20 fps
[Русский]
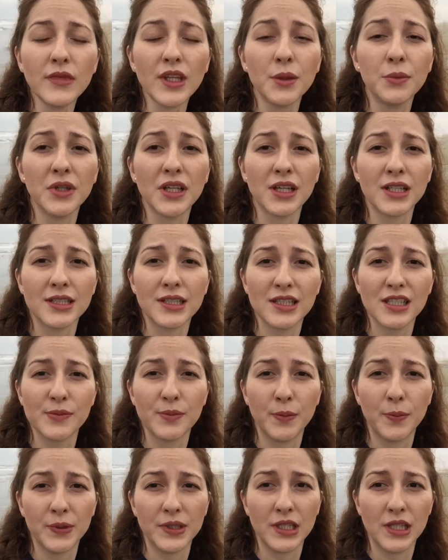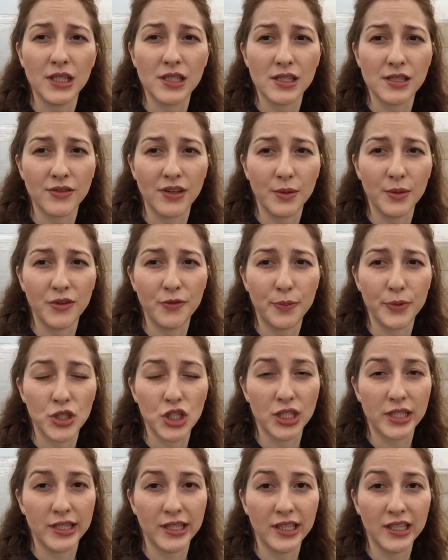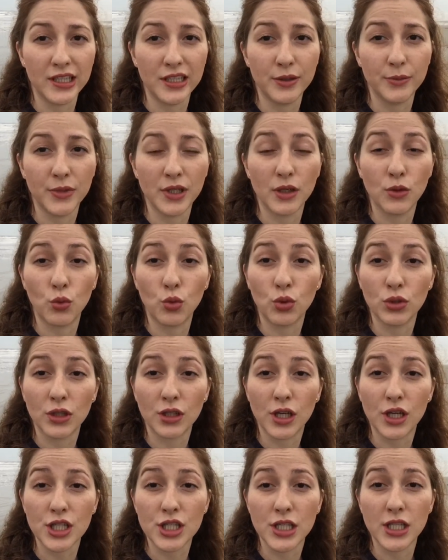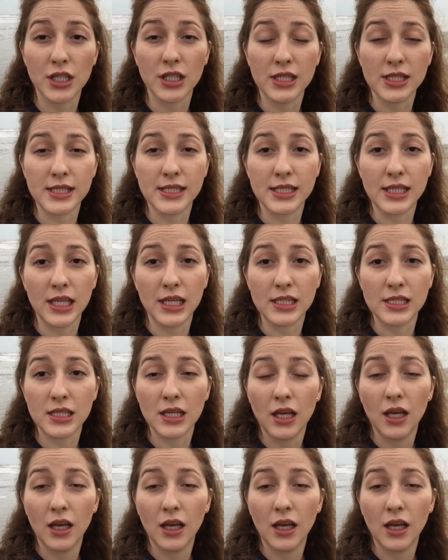мне хотелось бы поделиться своими впечатлениями о нахождении здесь.